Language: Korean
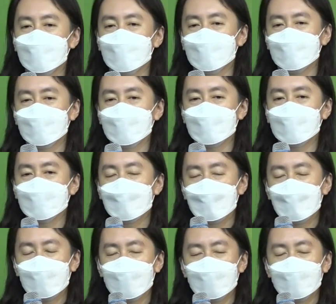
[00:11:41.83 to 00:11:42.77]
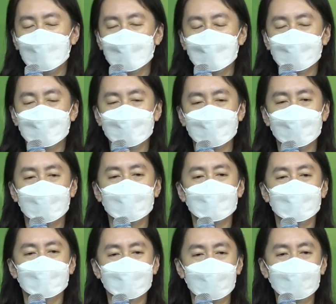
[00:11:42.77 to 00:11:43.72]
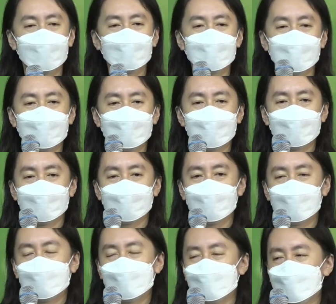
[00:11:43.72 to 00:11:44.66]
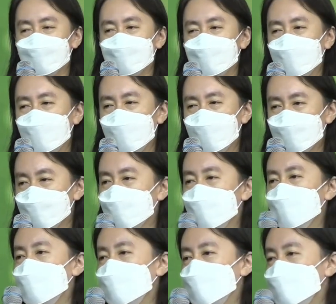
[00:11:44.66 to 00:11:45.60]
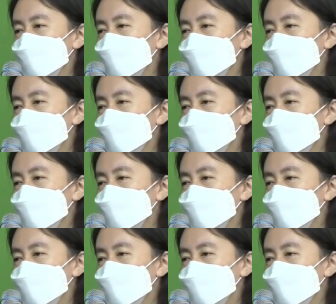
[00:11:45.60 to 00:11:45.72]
우리 중학교 사관학교 아이들이 다 은혜 받은